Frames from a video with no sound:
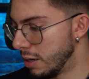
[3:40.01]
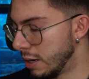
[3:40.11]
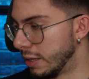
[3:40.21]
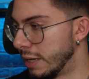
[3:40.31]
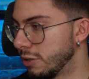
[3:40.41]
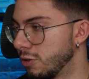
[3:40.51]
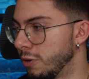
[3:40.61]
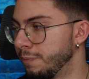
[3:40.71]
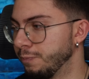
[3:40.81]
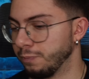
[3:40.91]

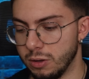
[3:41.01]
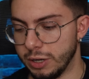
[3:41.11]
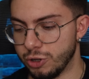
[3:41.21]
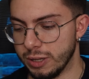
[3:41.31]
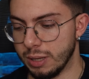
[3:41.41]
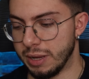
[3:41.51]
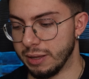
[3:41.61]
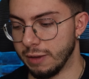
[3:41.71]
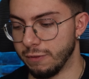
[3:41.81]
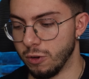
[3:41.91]
Adesso,
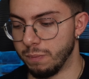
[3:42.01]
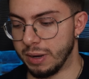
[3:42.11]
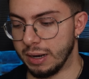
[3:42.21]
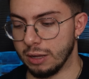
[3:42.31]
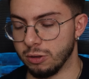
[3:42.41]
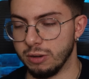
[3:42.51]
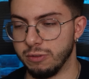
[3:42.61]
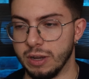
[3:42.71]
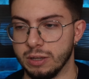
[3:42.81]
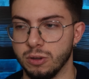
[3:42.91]
recentemente vi ho parlato del
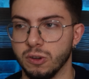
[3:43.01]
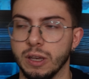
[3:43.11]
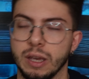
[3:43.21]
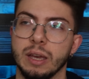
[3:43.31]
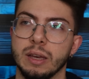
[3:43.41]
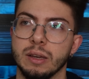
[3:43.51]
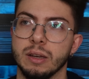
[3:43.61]
fatto che